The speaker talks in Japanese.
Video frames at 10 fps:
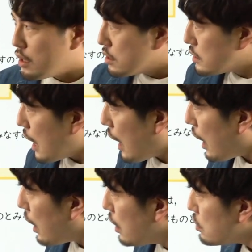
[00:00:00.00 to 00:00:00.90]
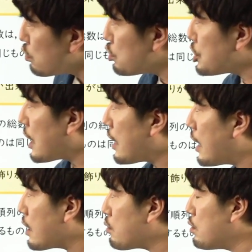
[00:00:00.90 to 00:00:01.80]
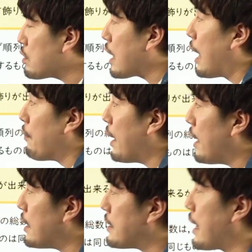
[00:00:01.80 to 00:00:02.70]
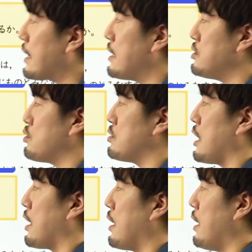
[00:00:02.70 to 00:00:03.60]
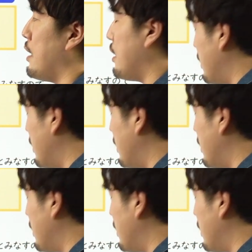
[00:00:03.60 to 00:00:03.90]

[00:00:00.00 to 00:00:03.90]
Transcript: さあ、そしたら今回はなな色だから、